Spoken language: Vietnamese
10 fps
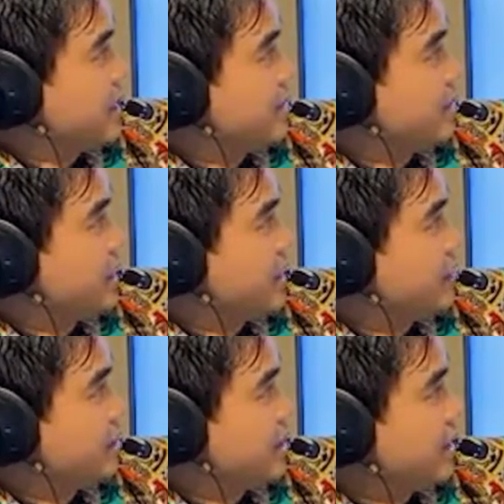em mà
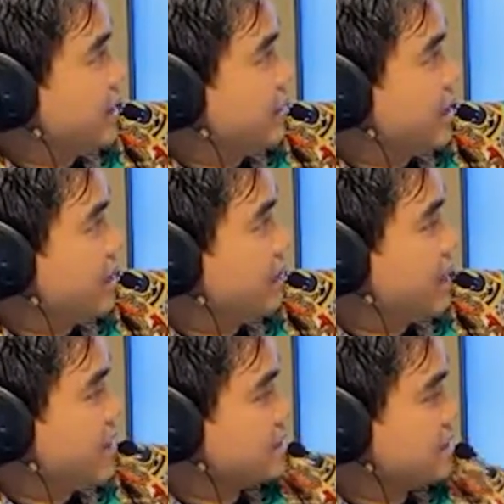L, LR
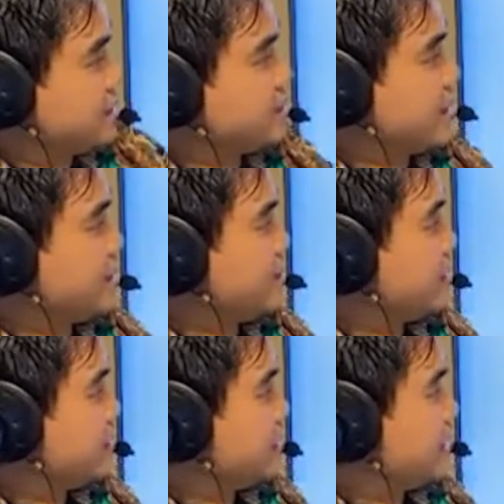back này các bạn đã biết
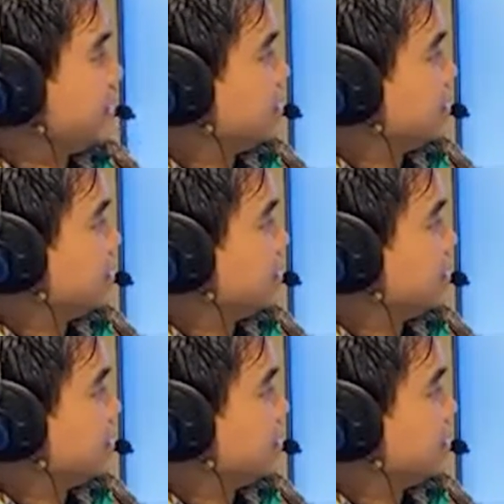rồi đó